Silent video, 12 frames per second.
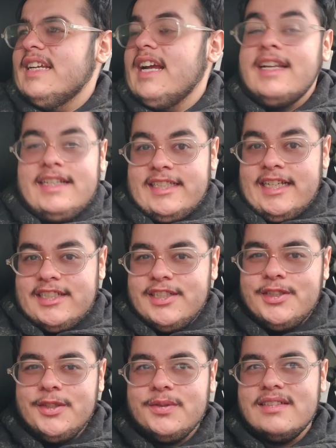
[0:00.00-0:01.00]
है इट टीचेस
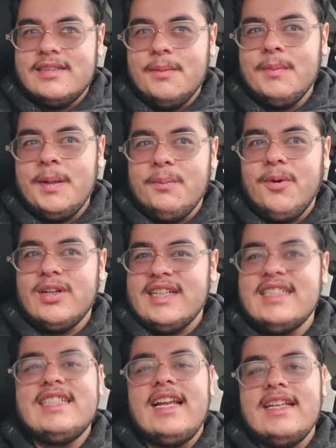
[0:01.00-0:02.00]
यू सम
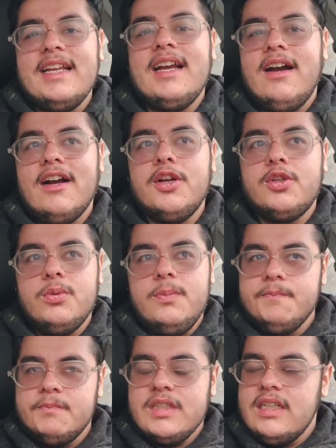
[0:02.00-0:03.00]
इम्पोर्टेंट थिंग ठीक है अगर तुम
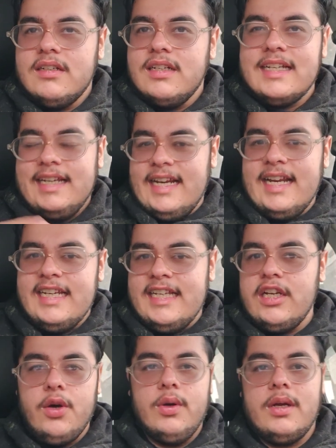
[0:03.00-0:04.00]
गिरे नहीं
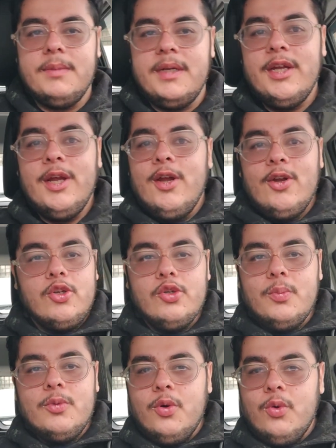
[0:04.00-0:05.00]
ना हो कभी तो
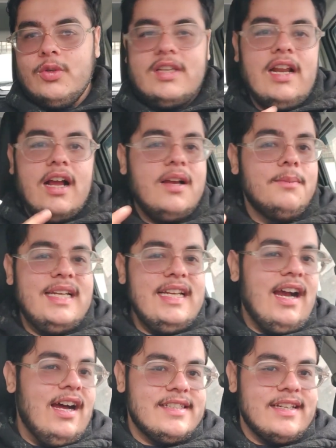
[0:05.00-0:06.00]
तुमको उठना कभी नहीं
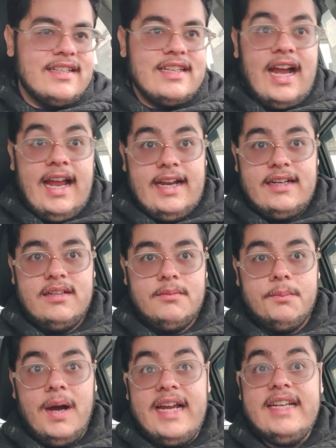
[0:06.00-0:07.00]
आ सकता एंड
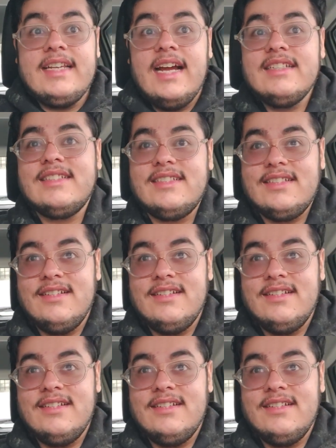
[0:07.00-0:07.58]
भाई दैट्स